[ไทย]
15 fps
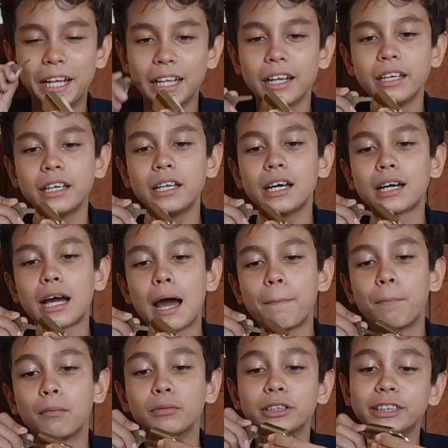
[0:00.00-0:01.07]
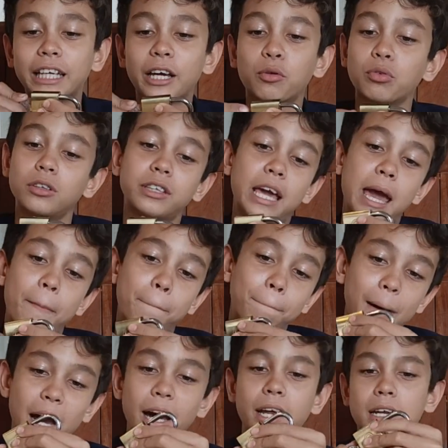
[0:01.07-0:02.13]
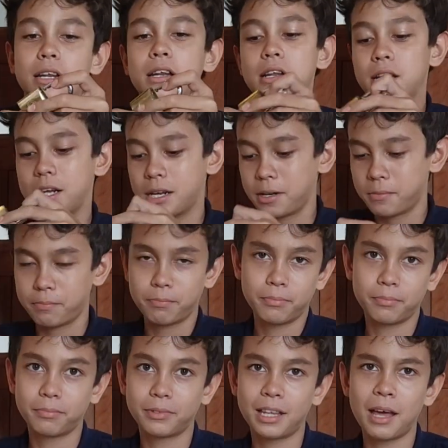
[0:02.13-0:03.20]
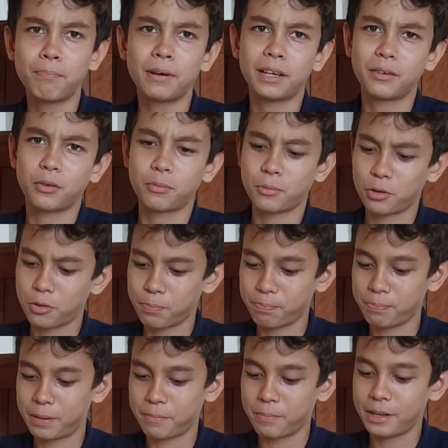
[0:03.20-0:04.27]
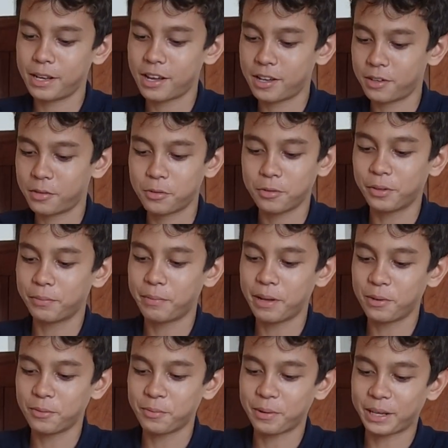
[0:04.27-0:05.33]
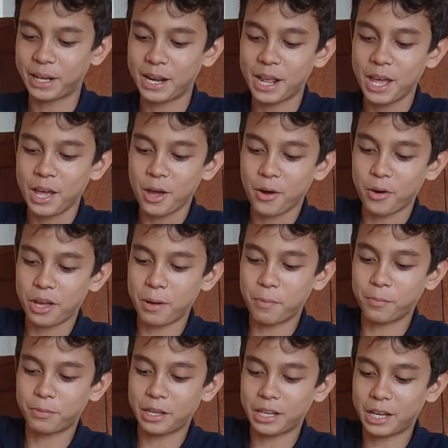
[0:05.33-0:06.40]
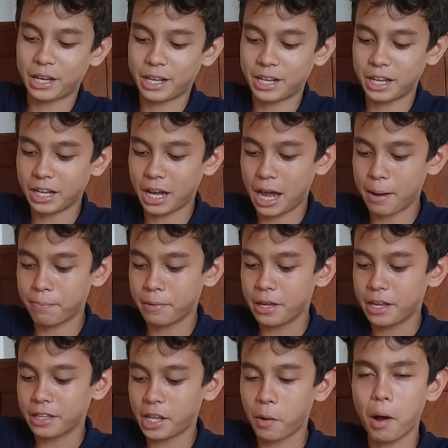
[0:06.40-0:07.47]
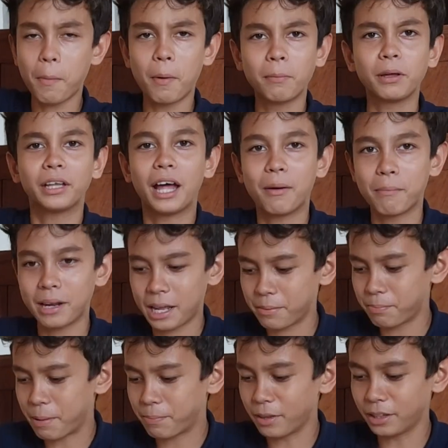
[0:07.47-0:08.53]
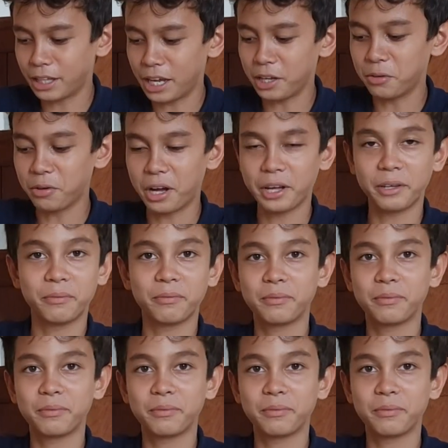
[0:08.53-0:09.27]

และนี่นะครับผมจะใส่กุญแจเปิดถ้าเปิดมันก็ปิดไม่ได้เราไม่รู้เหมือนกันโอเคผมใส่อย่างนั้นนะครับแต่ว่าผมจะทำอะไรแบบเท่ๆด้วย